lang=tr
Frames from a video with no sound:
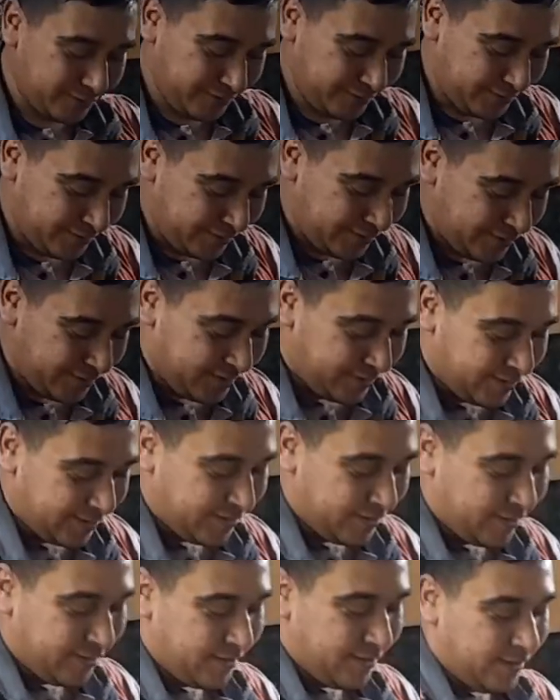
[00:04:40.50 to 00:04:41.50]
Doğrudur.
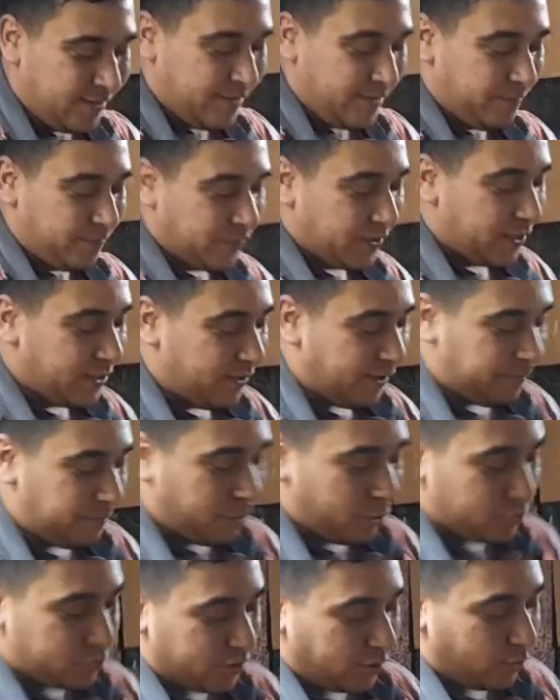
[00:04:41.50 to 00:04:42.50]

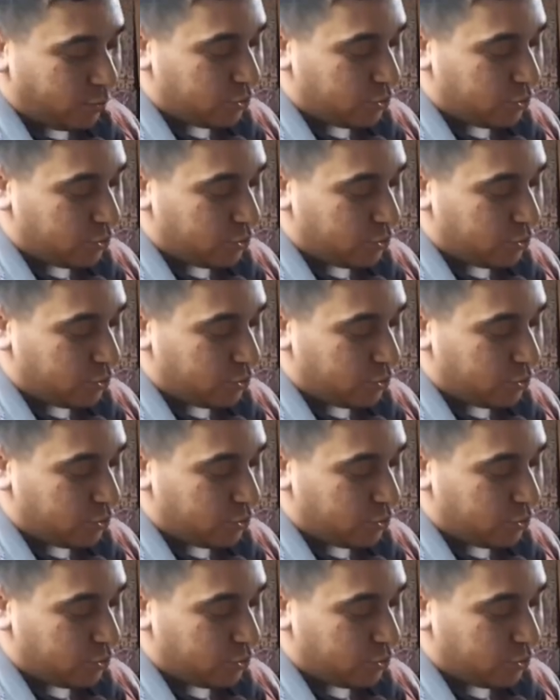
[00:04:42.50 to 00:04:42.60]
Posta